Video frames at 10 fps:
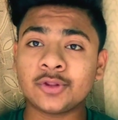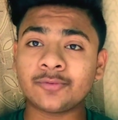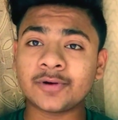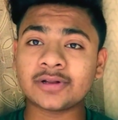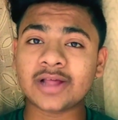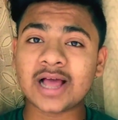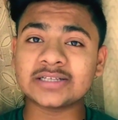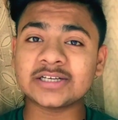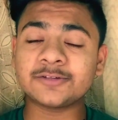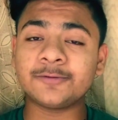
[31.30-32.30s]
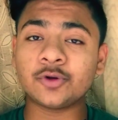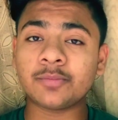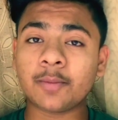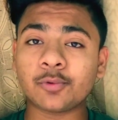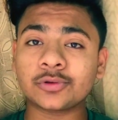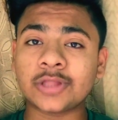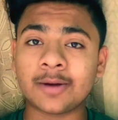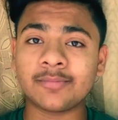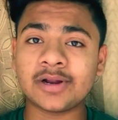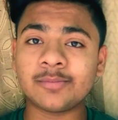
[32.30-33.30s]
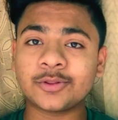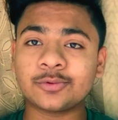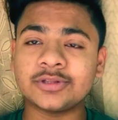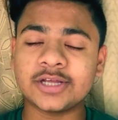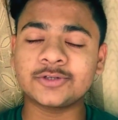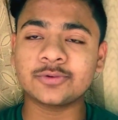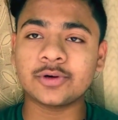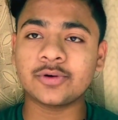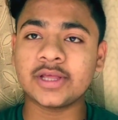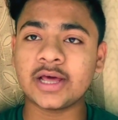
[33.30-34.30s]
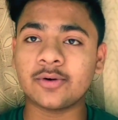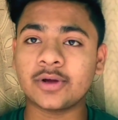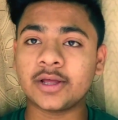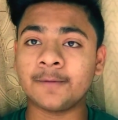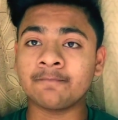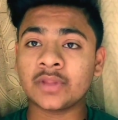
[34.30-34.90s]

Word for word: तो फ्रेंड्स आज की इस वीडियो में आप लोग थंबनेल में तो देख चुके गए यार ओके